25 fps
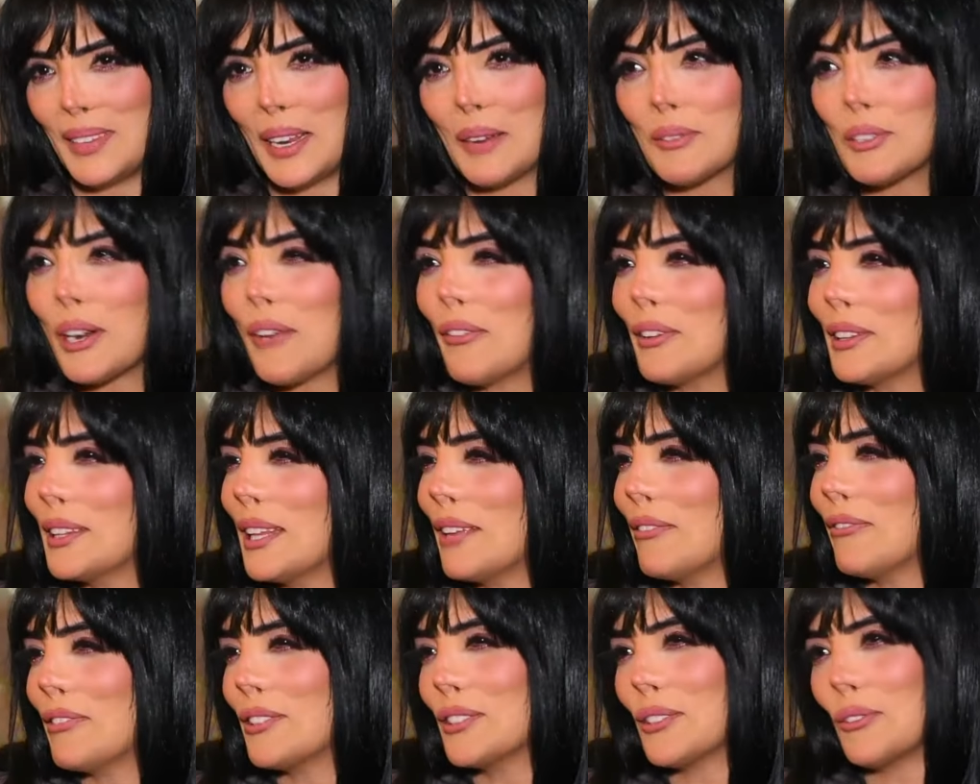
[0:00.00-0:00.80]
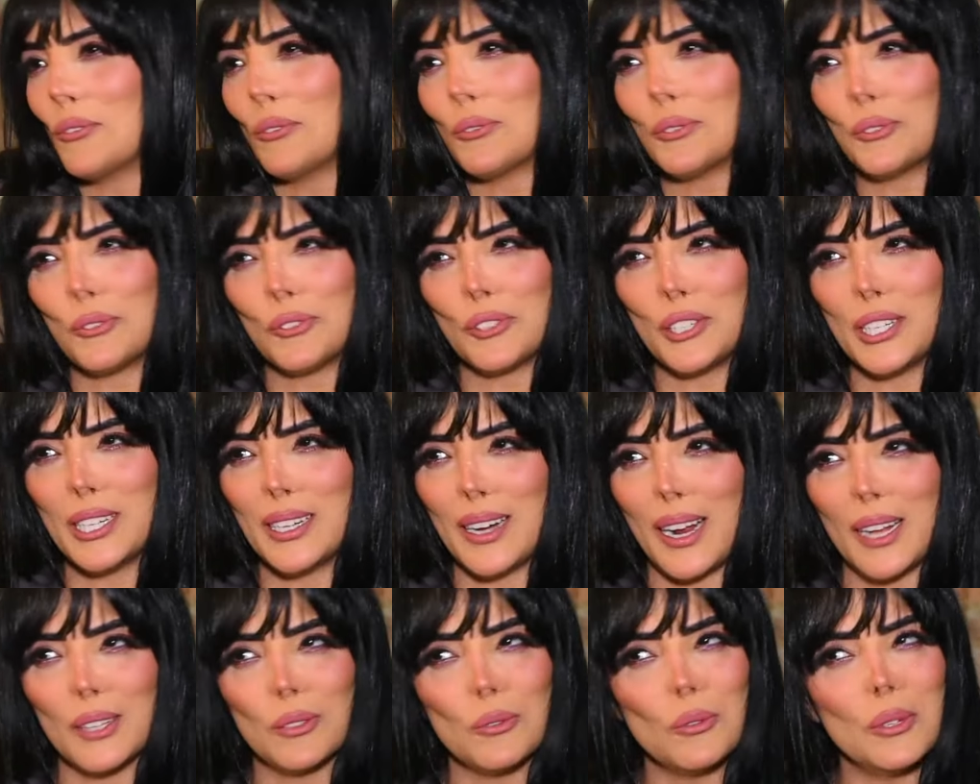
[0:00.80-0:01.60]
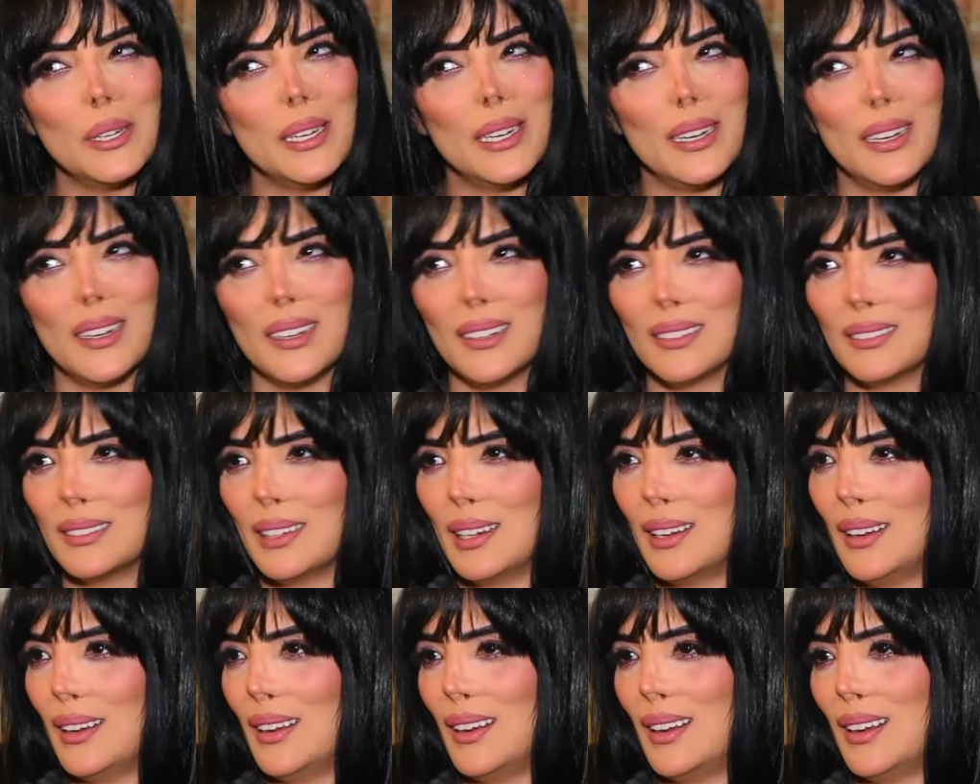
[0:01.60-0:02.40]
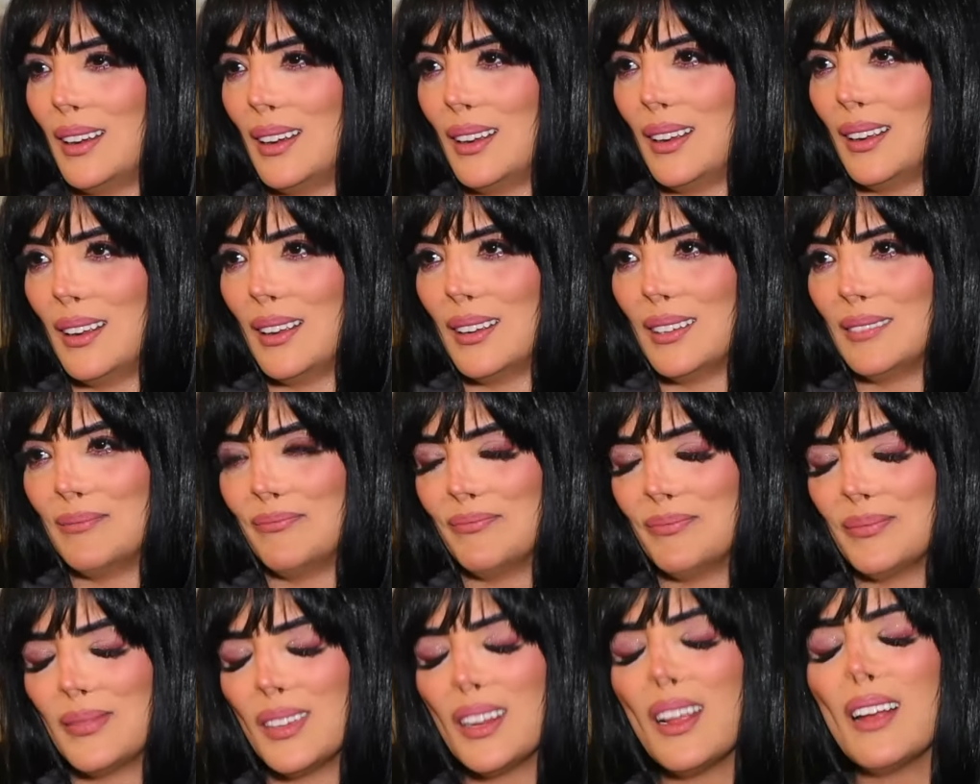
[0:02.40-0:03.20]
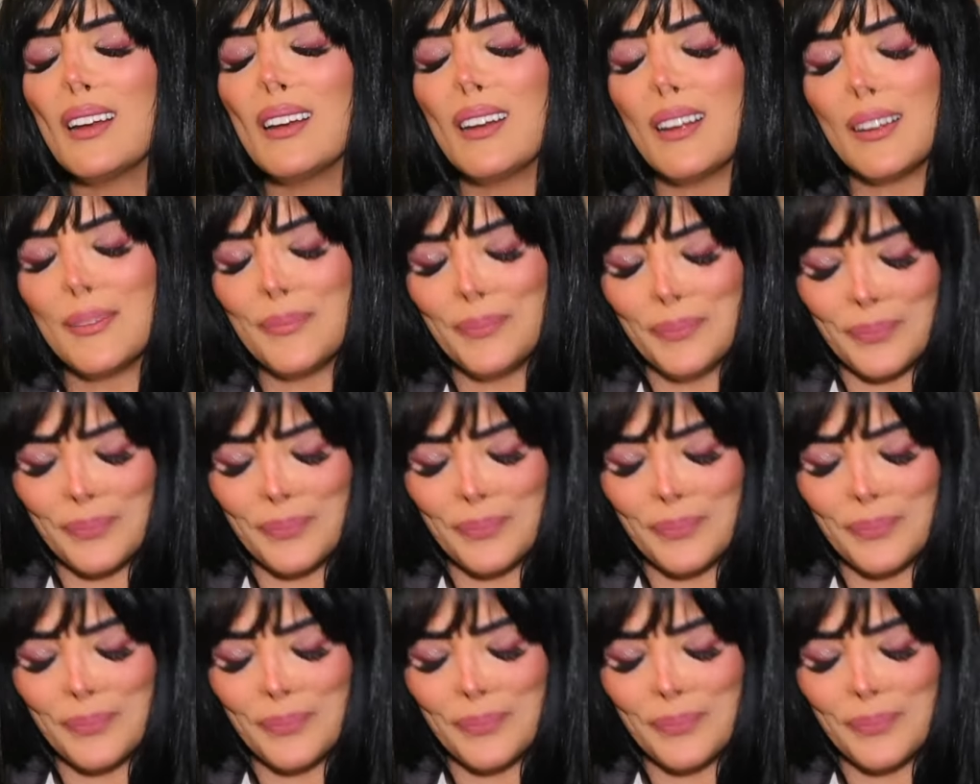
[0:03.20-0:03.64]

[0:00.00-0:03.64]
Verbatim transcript: انا مش عارفه اتنفس الاكسجين هتقولي يلا